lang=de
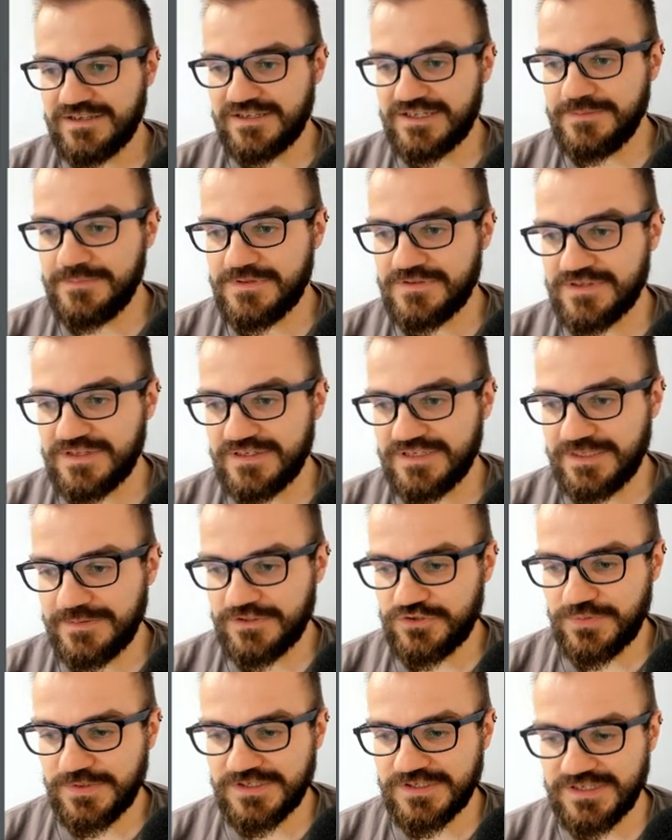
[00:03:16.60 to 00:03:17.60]
gibt es dann
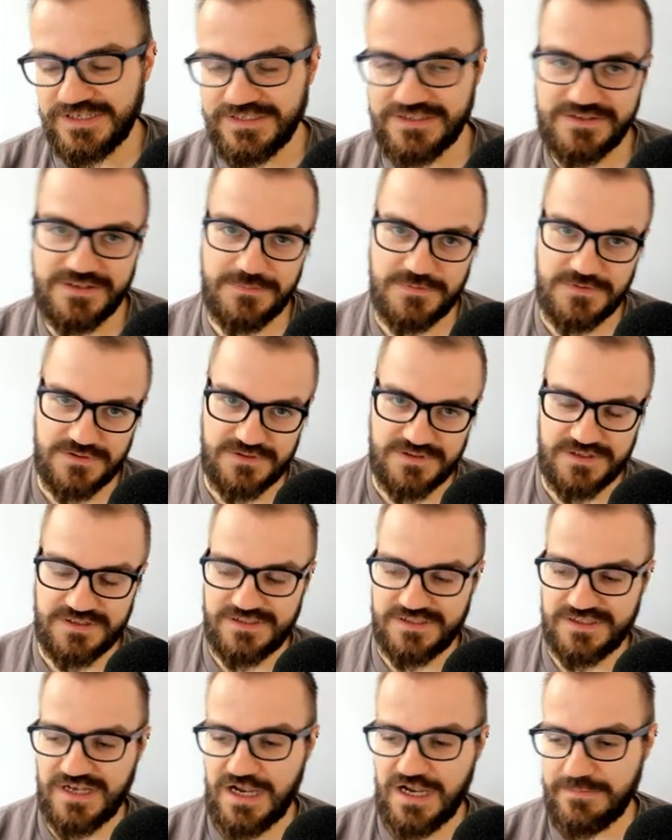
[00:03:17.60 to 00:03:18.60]
dementsprechend eine
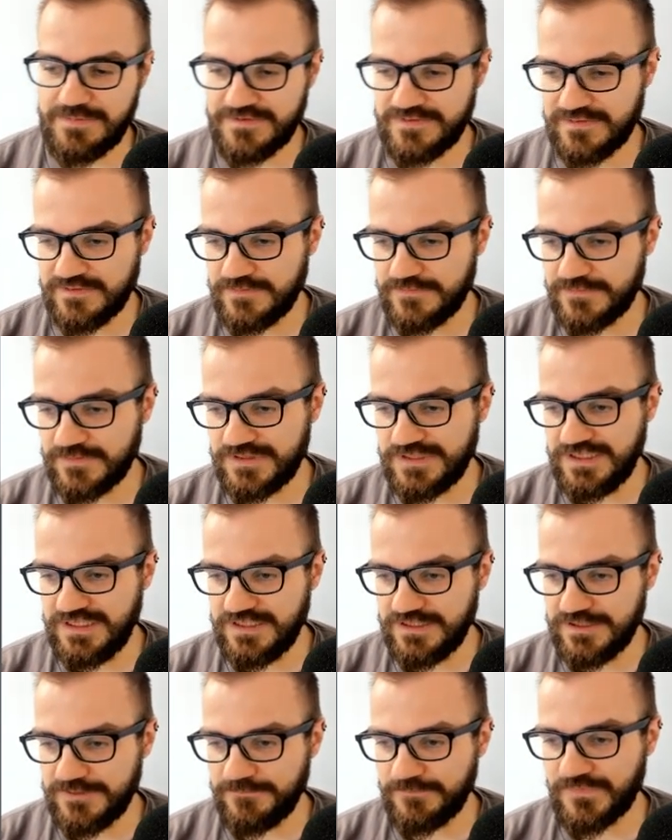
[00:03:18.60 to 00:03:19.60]
17-seitige Arbeitshilfe,
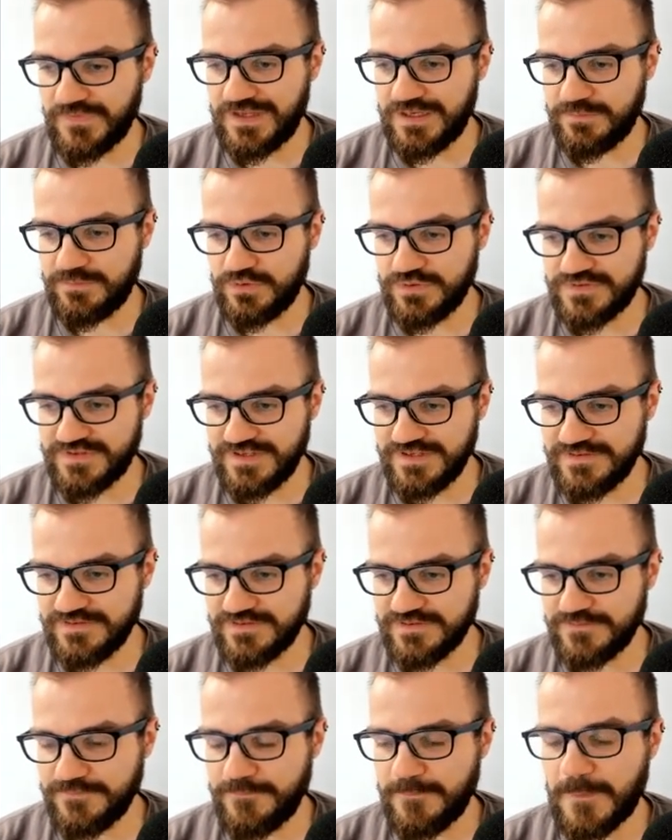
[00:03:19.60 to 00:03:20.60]
die den
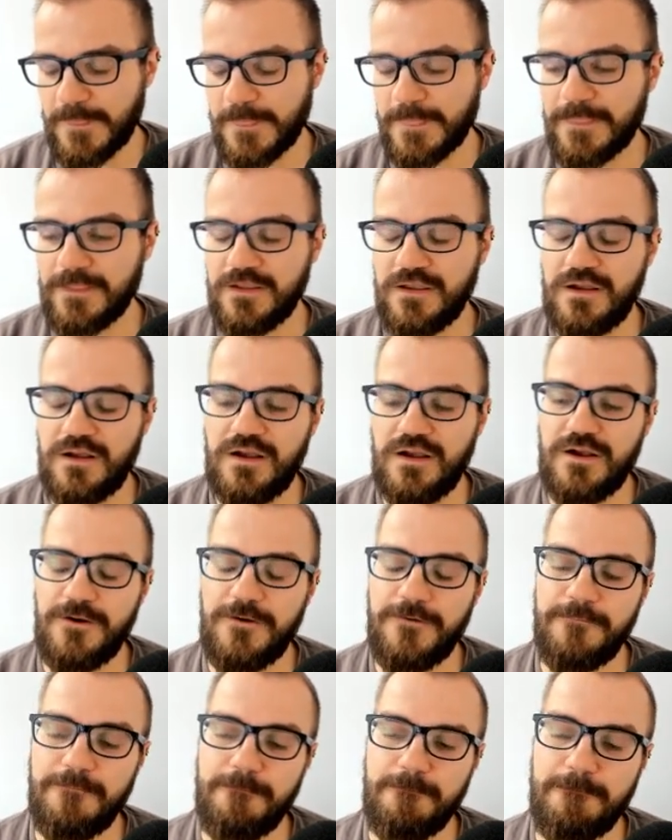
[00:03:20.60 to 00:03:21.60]
Prozess
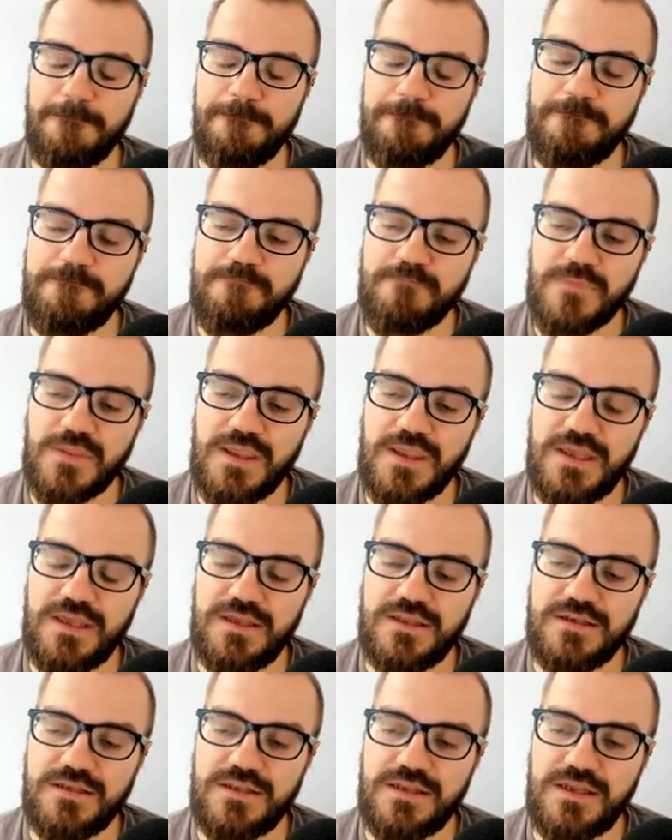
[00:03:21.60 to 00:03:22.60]
ähm,
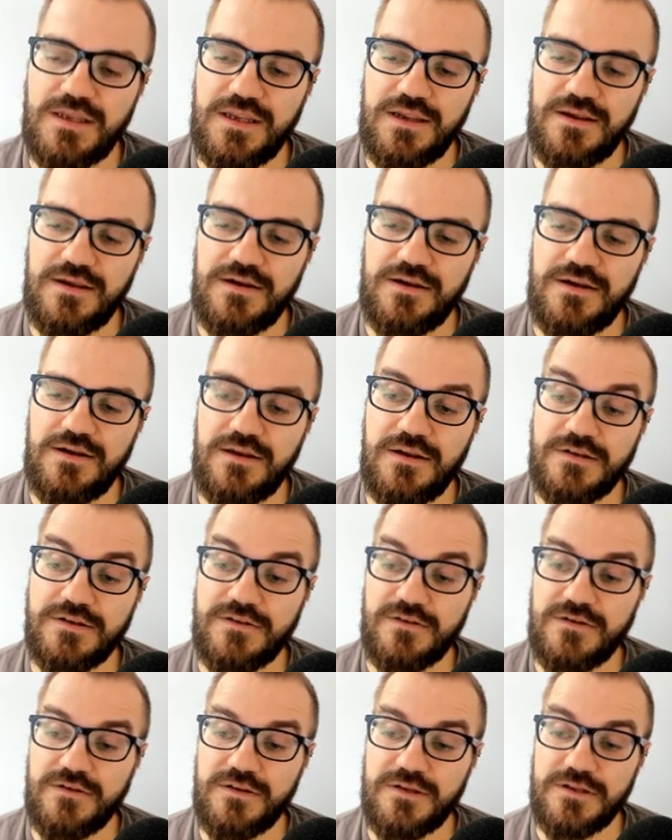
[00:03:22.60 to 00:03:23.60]
der,
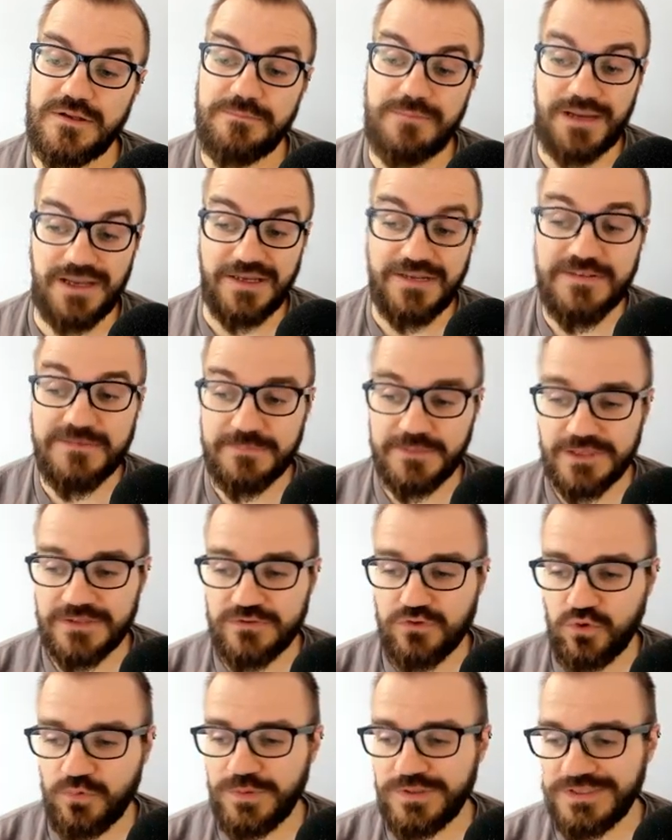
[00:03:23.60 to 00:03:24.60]
der
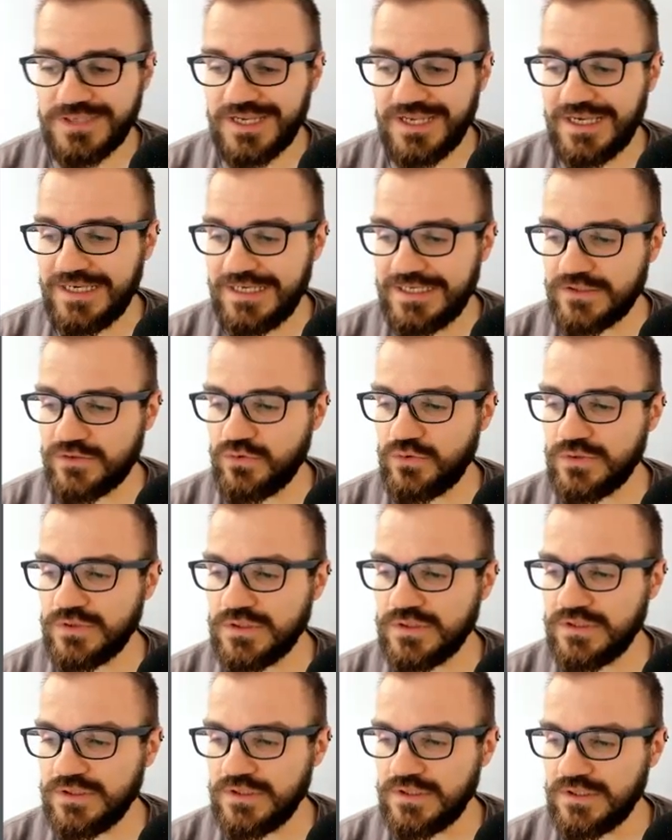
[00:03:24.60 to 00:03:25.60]

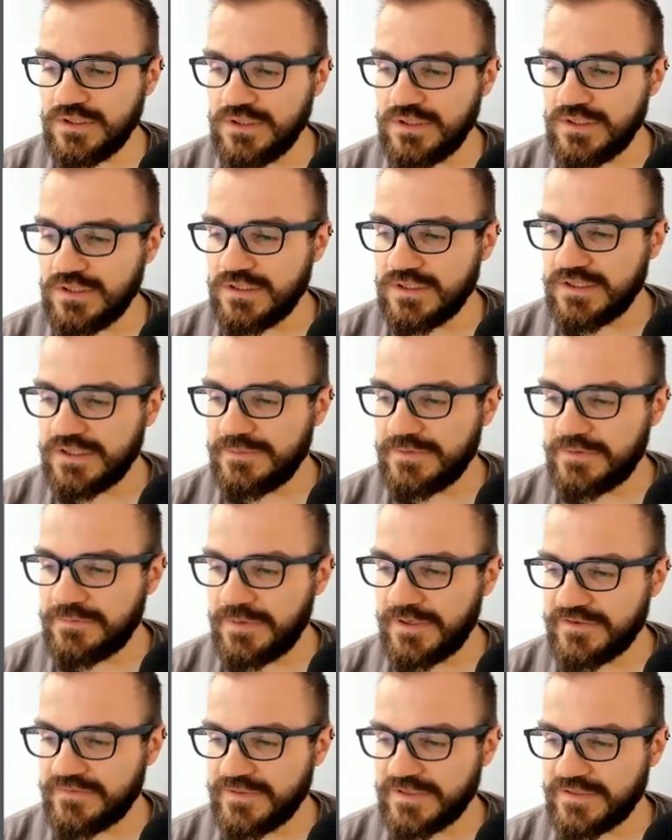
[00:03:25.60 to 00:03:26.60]
Preisblattübertragung, nämlich
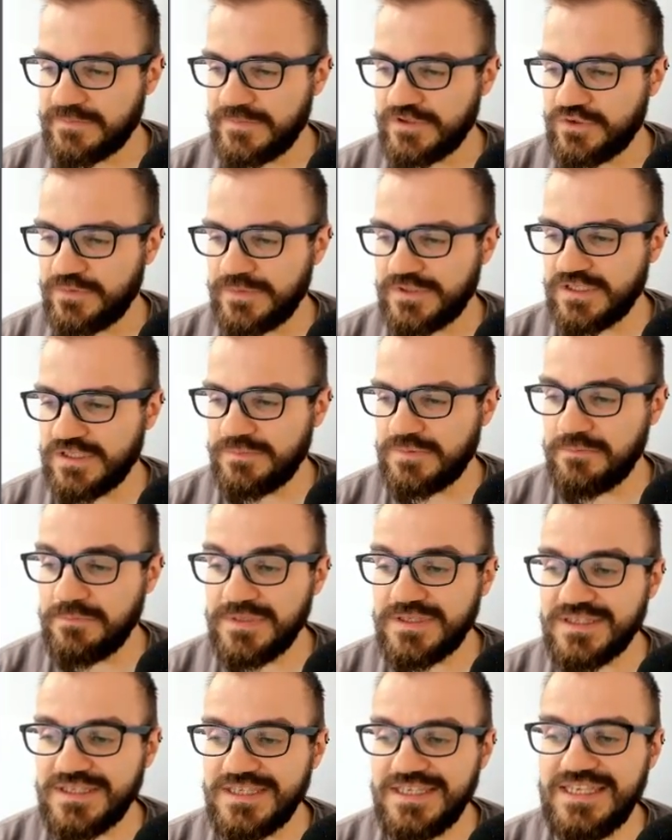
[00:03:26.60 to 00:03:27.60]
Preisblattmessbetrieb
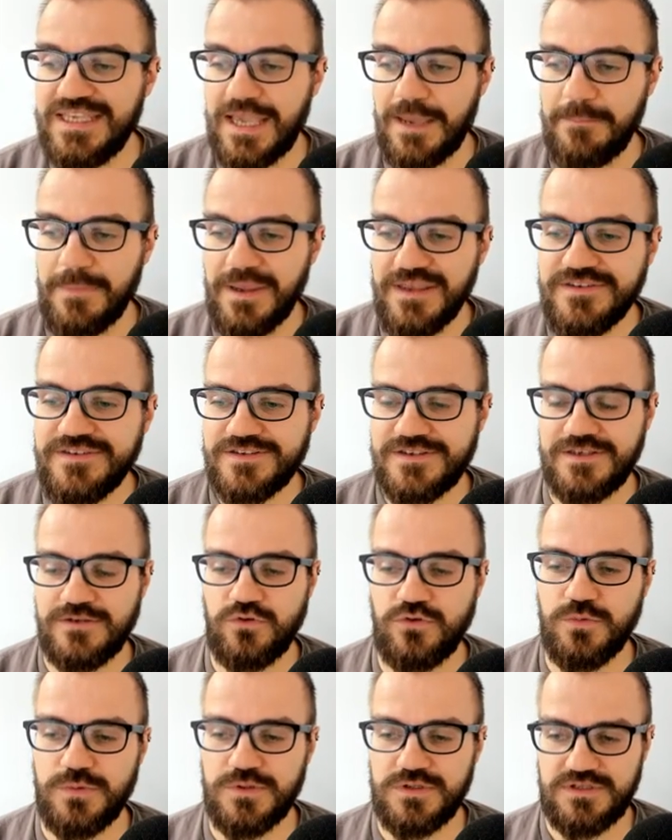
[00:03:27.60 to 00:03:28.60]
mit IMS
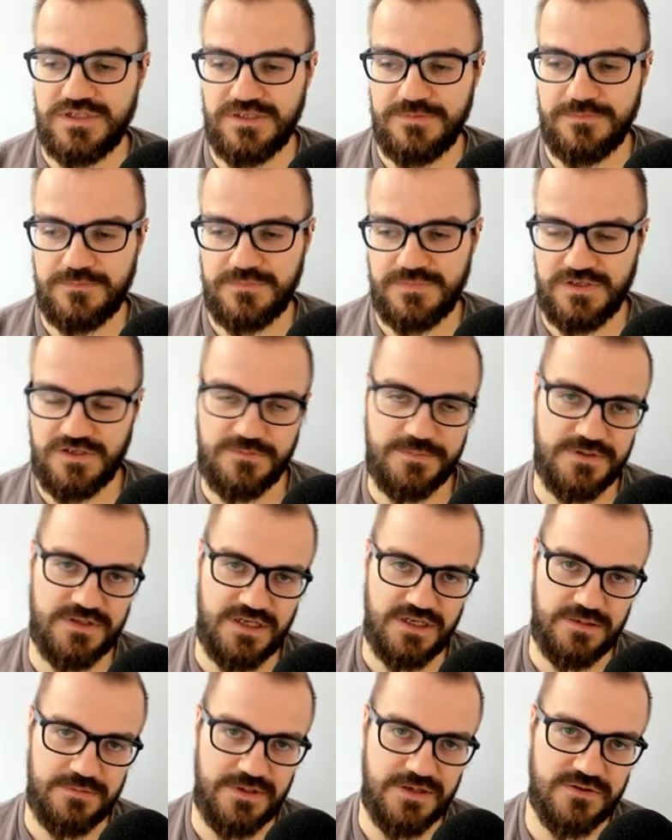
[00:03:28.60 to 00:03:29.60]
gegenüber dem
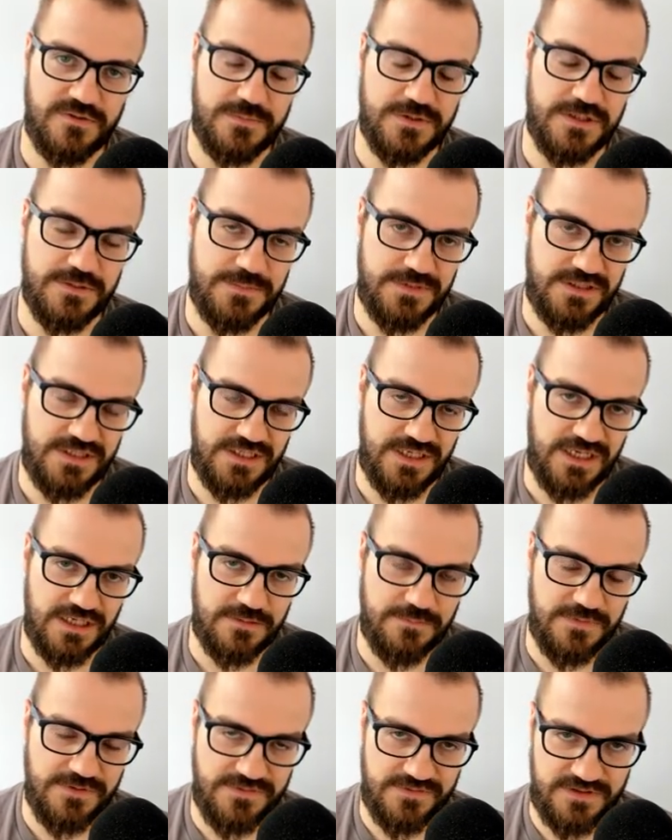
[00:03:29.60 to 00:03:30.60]
Netzbetreiber, also mit dem
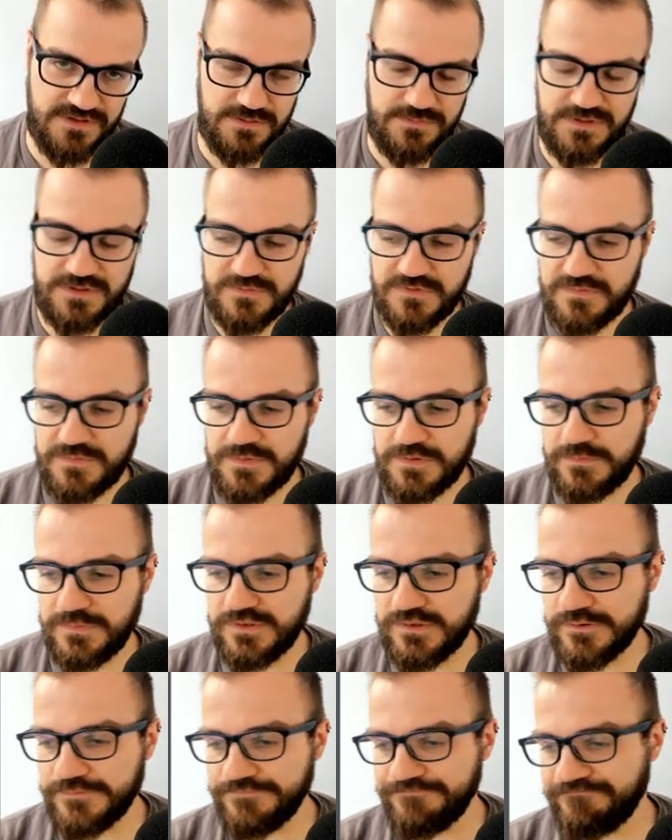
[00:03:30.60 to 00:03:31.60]
intelligenten Messsystem, mit dem Smart
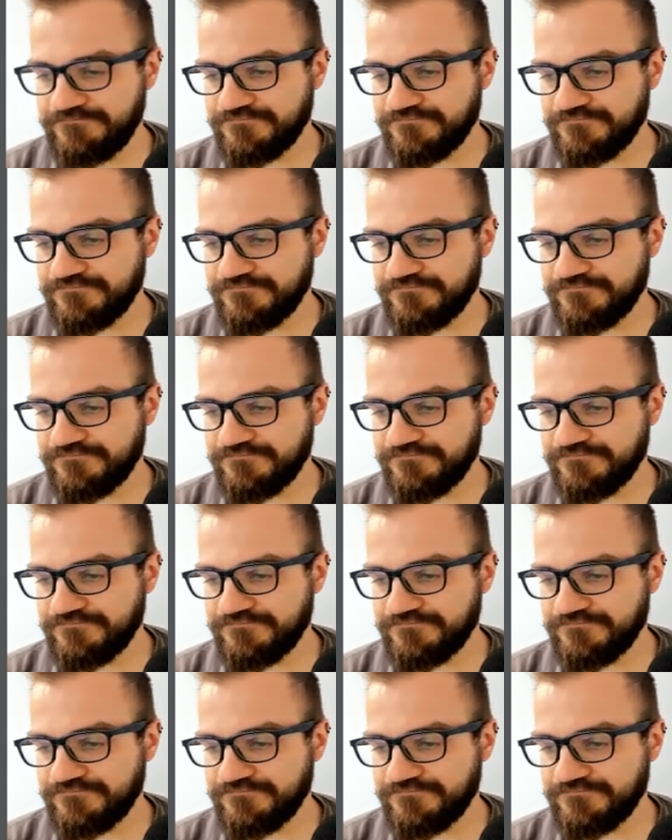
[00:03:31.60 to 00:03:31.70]
Meter,